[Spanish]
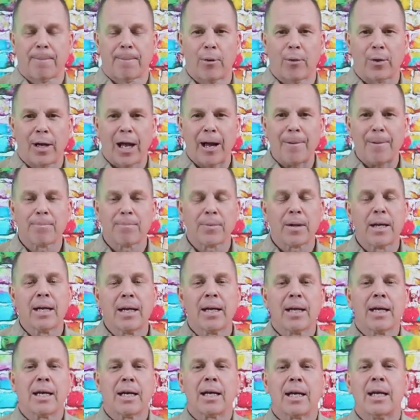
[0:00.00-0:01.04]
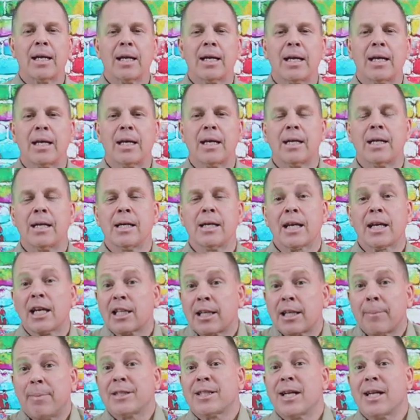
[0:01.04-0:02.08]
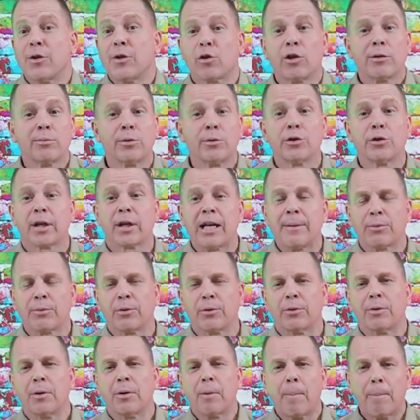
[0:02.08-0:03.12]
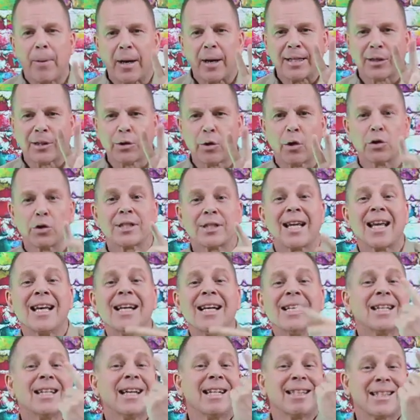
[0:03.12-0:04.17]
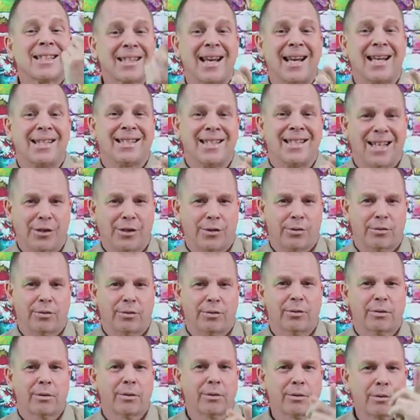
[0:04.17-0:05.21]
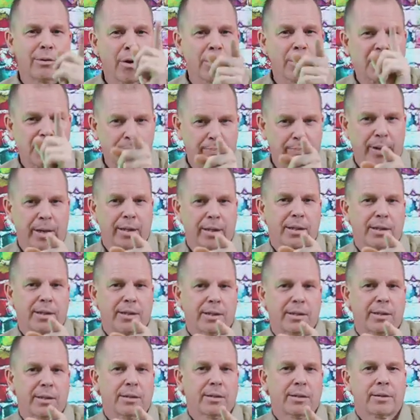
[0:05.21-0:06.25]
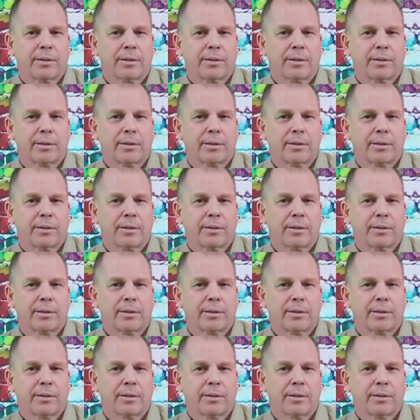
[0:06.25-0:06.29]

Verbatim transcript: Ok, y qué está pasando con el mundo de cripto. Parte 2, ¿quién está detrás de esto? No se pierdes.